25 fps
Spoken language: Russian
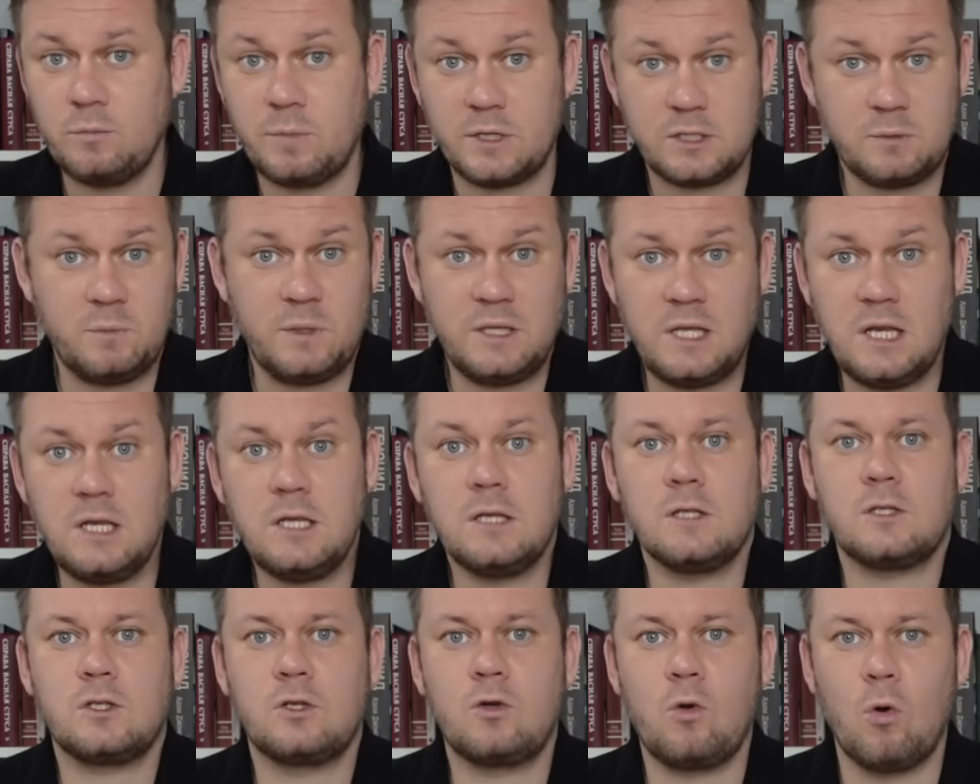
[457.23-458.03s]

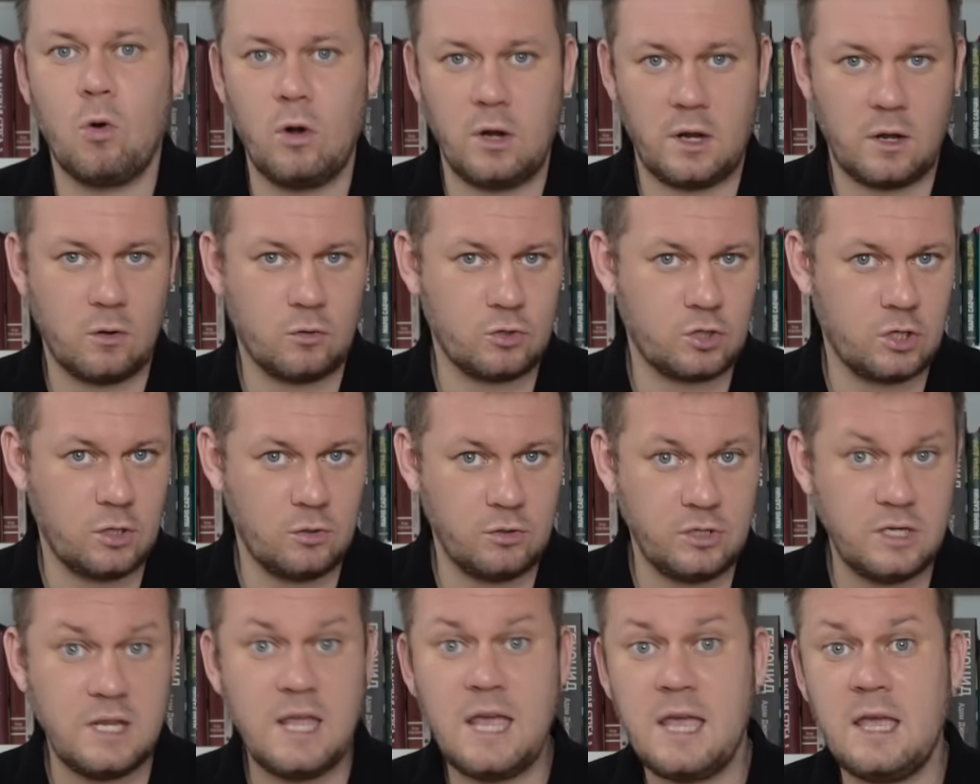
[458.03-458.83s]
Посмотрите, сколько уже
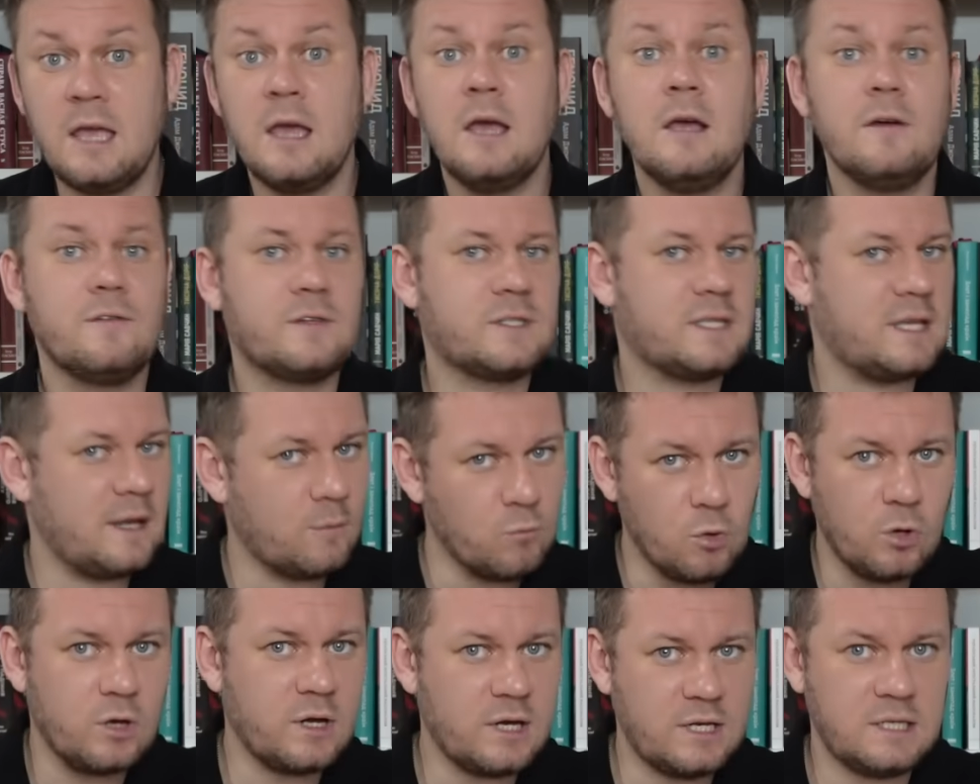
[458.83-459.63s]
людей в
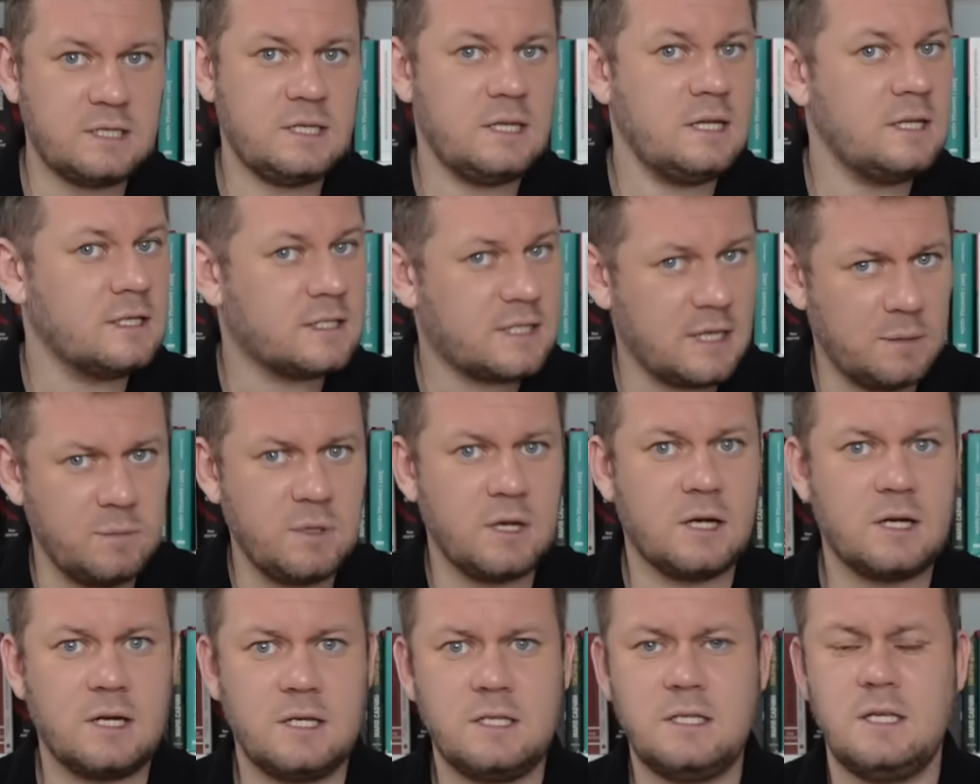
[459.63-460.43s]
самой России,
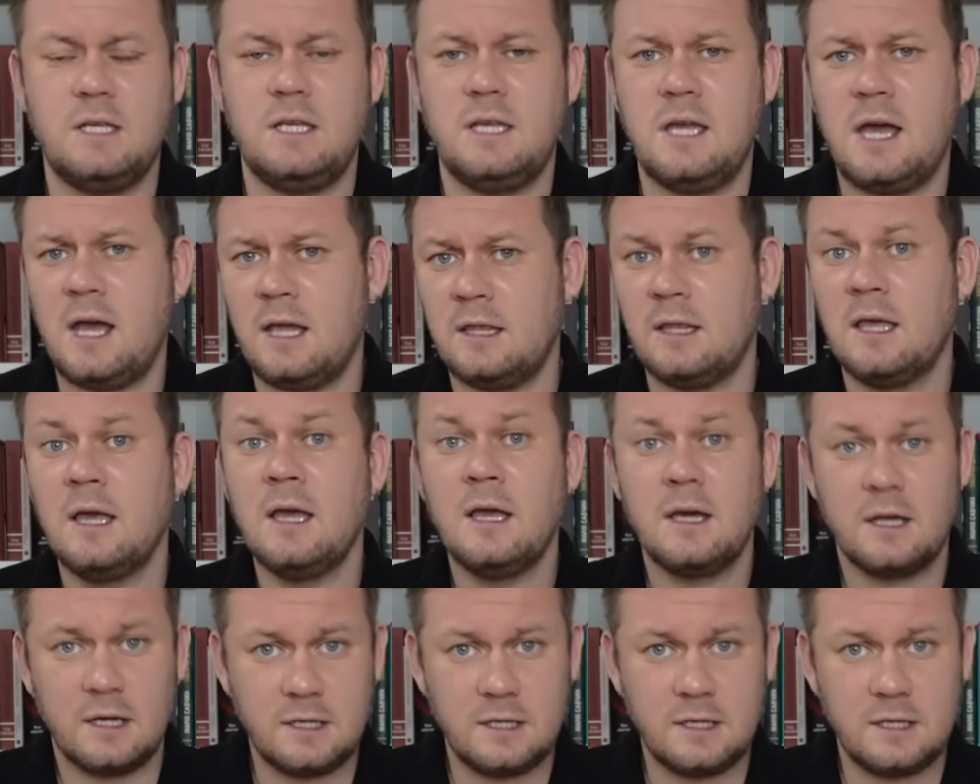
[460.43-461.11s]
самих россиян,